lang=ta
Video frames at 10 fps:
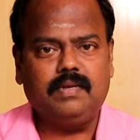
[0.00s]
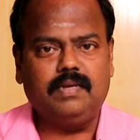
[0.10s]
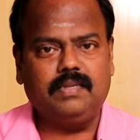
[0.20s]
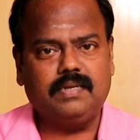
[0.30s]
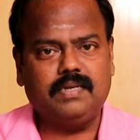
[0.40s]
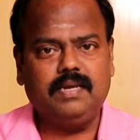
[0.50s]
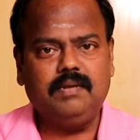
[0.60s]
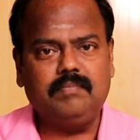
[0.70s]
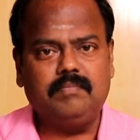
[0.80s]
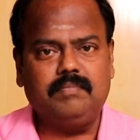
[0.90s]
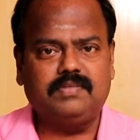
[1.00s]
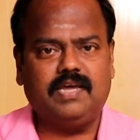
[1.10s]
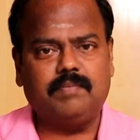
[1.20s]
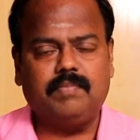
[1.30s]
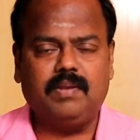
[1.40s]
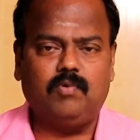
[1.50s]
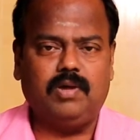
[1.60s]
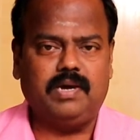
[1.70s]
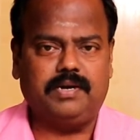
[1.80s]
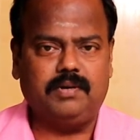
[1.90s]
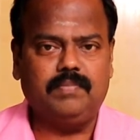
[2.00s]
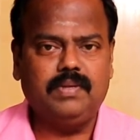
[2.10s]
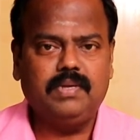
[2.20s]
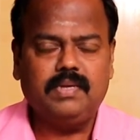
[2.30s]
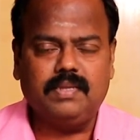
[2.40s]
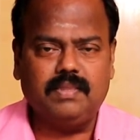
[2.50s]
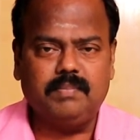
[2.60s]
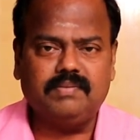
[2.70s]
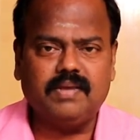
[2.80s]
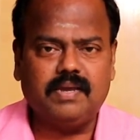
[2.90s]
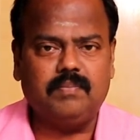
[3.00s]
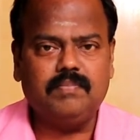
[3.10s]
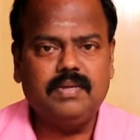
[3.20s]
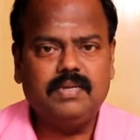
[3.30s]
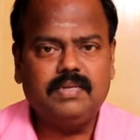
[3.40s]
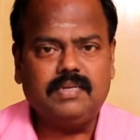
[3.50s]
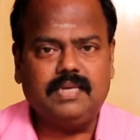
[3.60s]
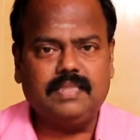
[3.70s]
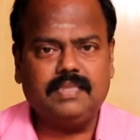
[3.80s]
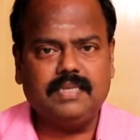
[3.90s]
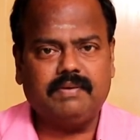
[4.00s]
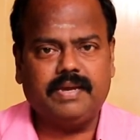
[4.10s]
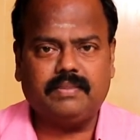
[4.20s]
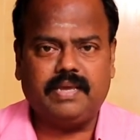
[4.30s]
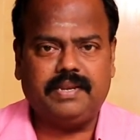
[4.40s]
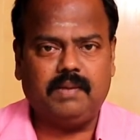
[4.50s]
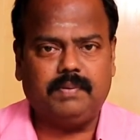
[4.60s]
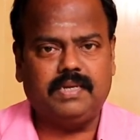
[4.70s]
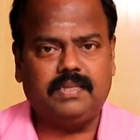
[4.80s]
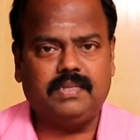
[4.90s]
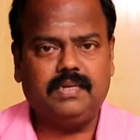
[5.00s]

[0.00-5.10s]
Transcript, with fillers: இதற்கு மின்சாரம் தான் மூல காரணம் இந்த மின்சாரம் எந்தெந்த வகையில் தயாரிக்கப்படுகிறது